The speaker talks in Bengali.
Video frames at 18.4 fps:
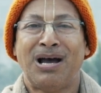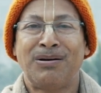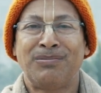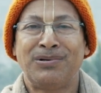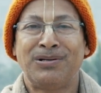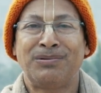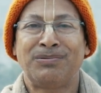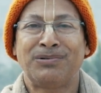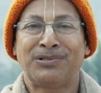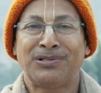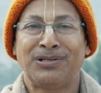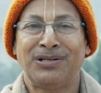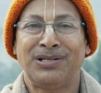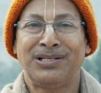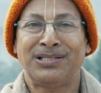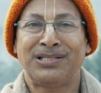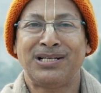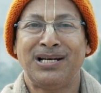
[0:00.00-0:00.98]
আবির্ভূত
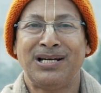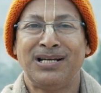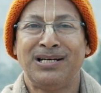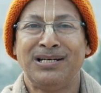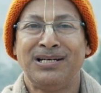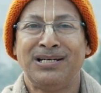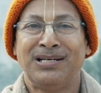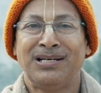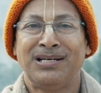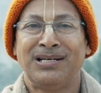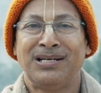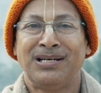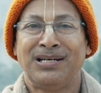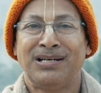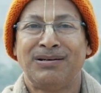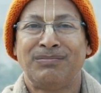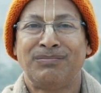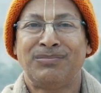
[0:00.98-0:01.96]
হয়েছিলেন
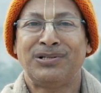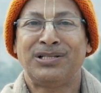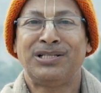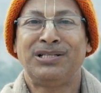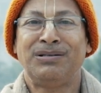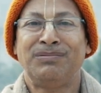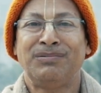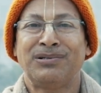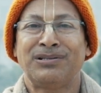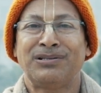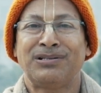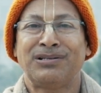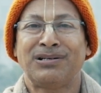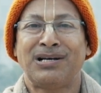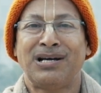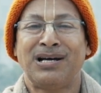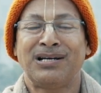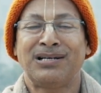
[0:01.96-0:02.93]
বুদ্ধিমন্ত
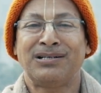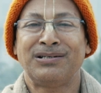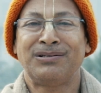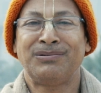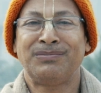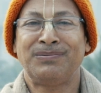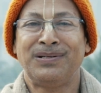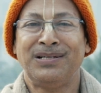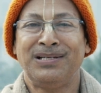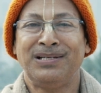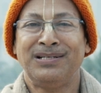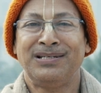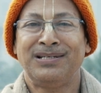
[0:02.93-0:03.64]
খান রূপে